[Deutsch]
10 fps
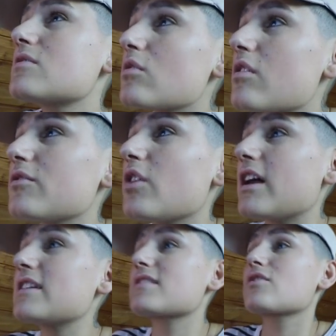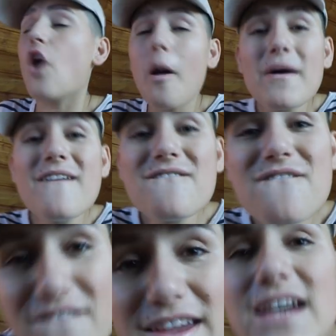Zukunft noch alles
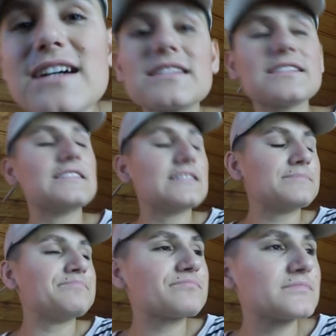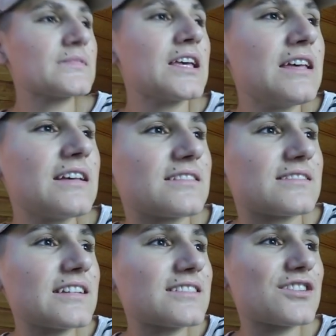kommen wird. Ähm,
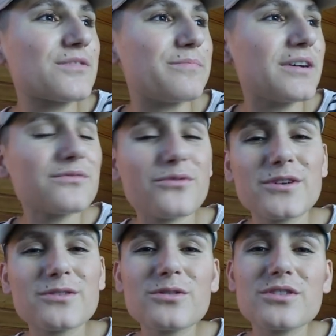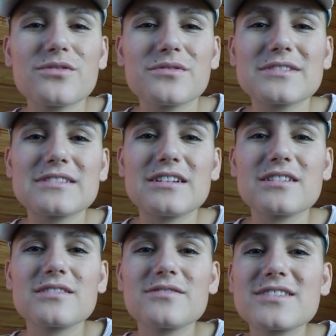seid gespannt, Freunde. Und ich würde
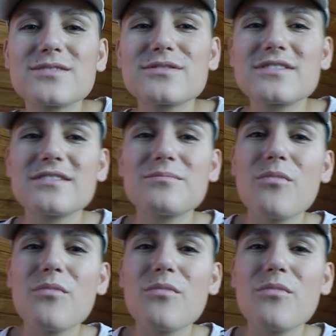sagen, wir sehen uns dann